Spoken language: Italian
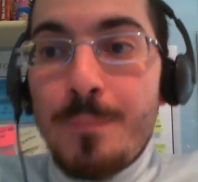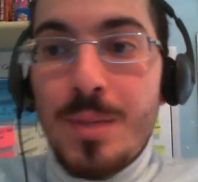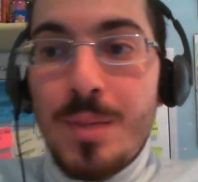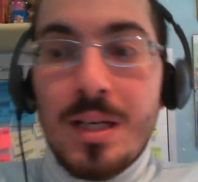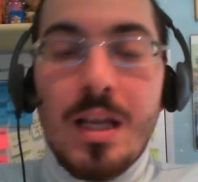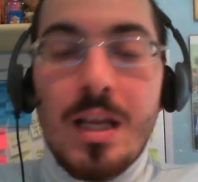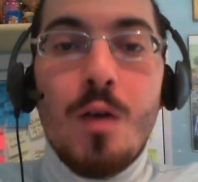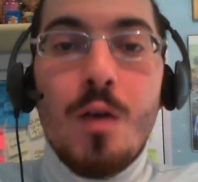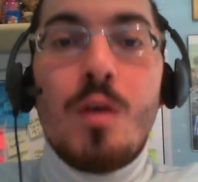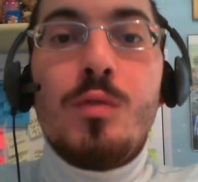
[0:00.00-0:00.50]

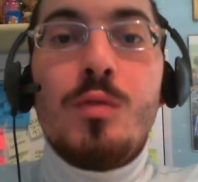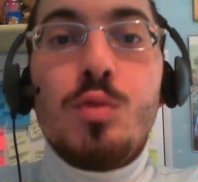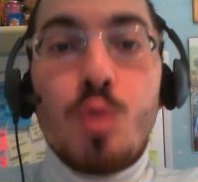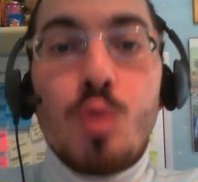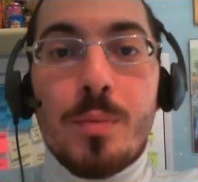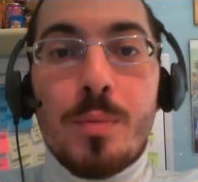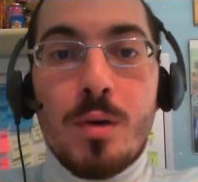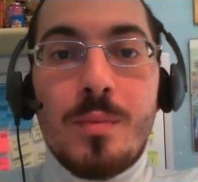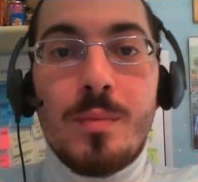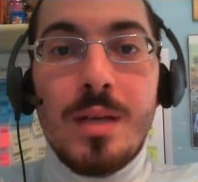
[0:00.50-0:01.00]
perché ho
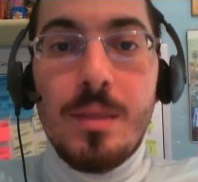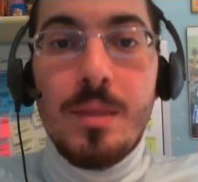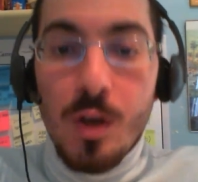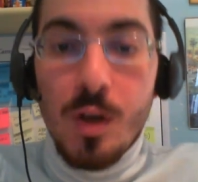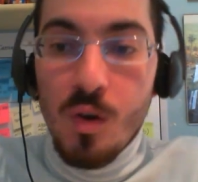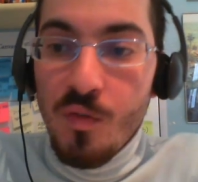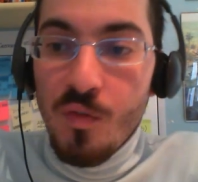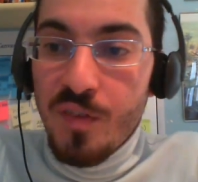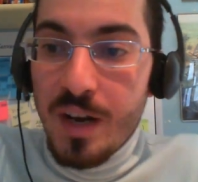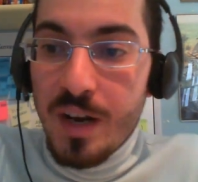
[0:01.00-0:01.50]
avuto problemi
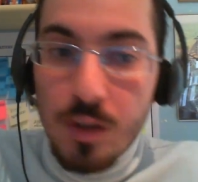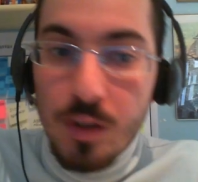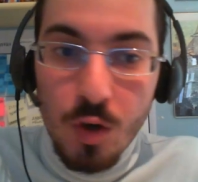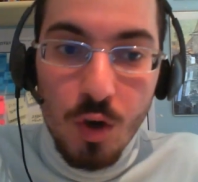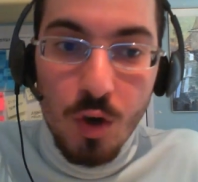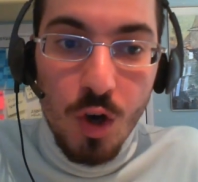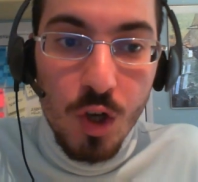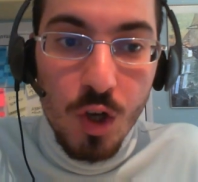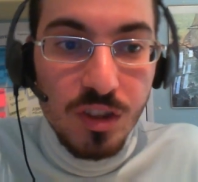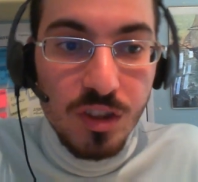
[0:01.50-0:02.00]
con file
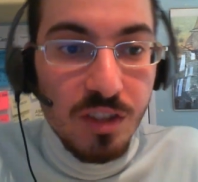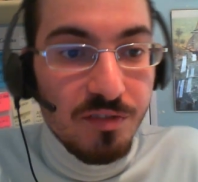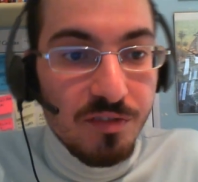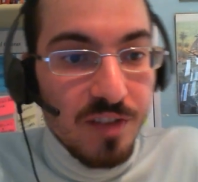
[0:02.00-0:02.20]
corrotti,